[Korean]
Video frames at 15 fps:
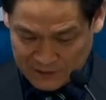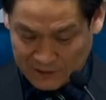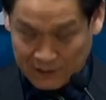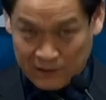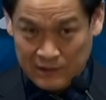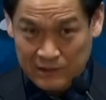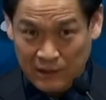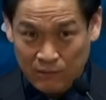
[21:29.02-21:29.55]
자,
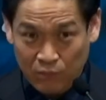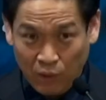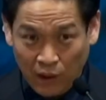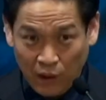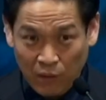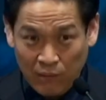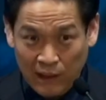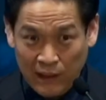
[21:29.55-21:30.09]
그 다음
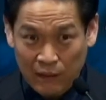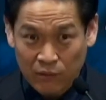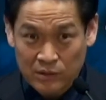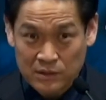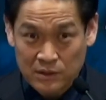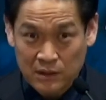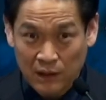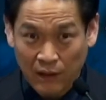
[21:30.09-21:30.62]
뭐라고 말하고
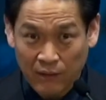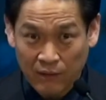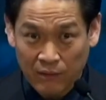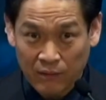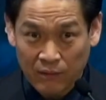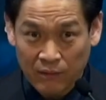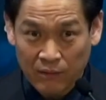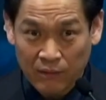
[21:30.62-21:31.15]
있을까요?